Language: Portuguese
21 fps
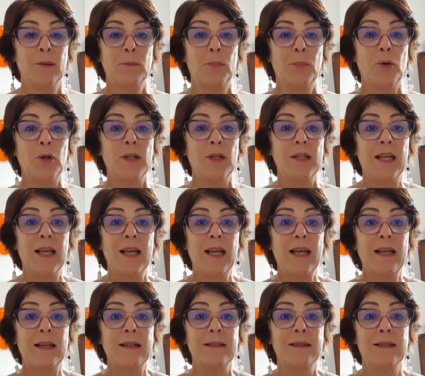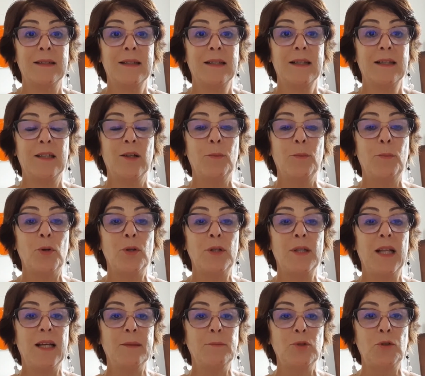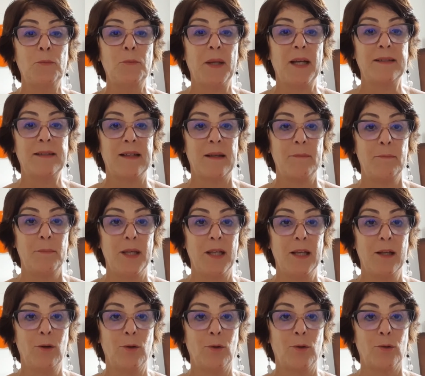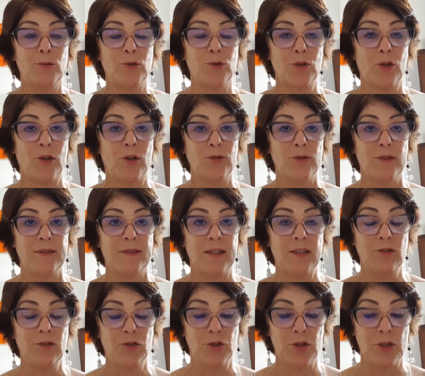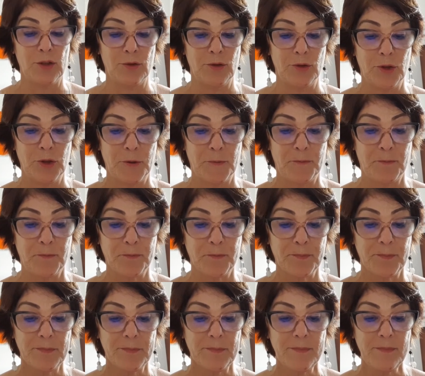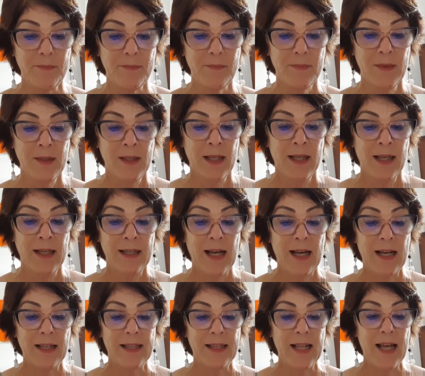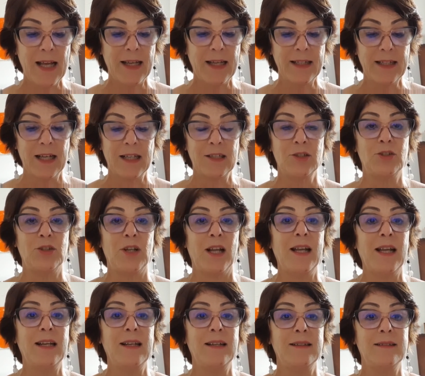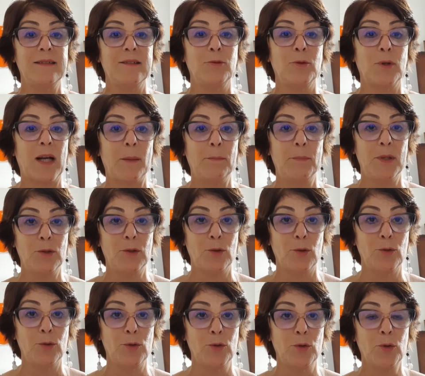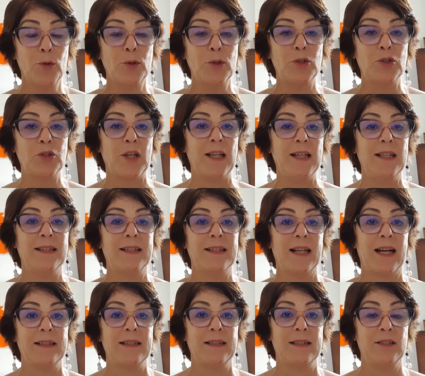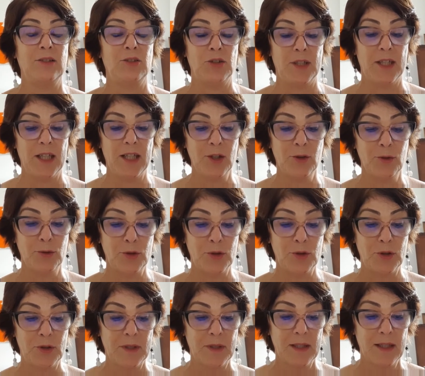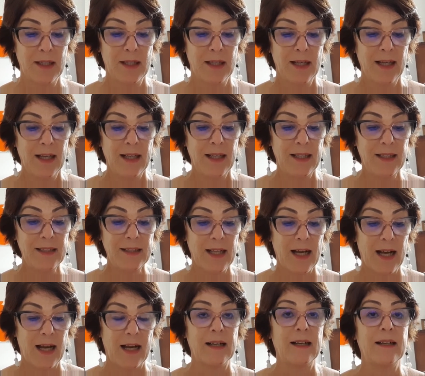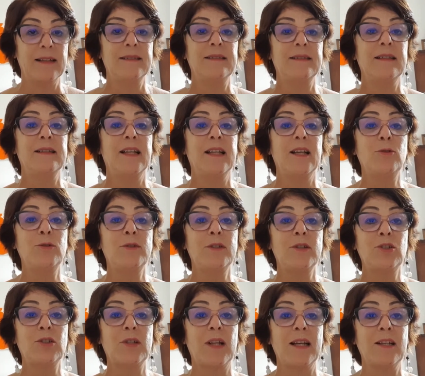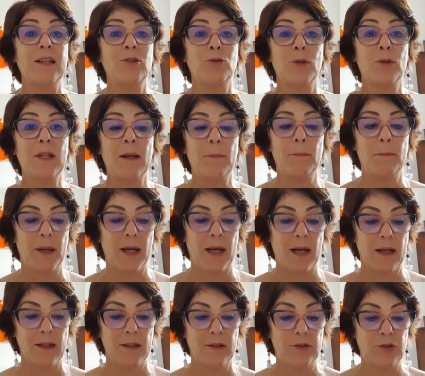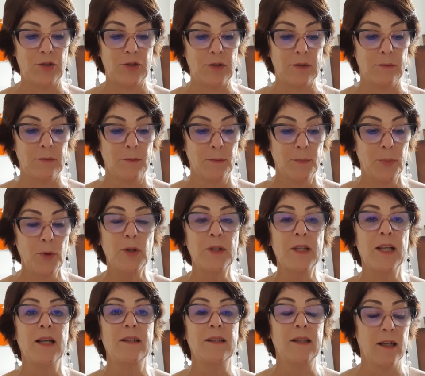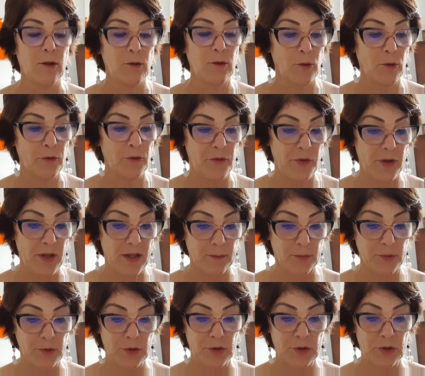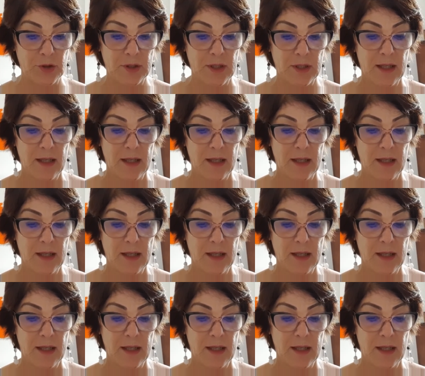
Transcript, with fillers: porque não podemos percebê-lo com os nossos sentidos. Kardec, na Gênese, no capítulo 2, que ele trata de Deus, indaga: se Deus está em toda parte, por que não o vemos?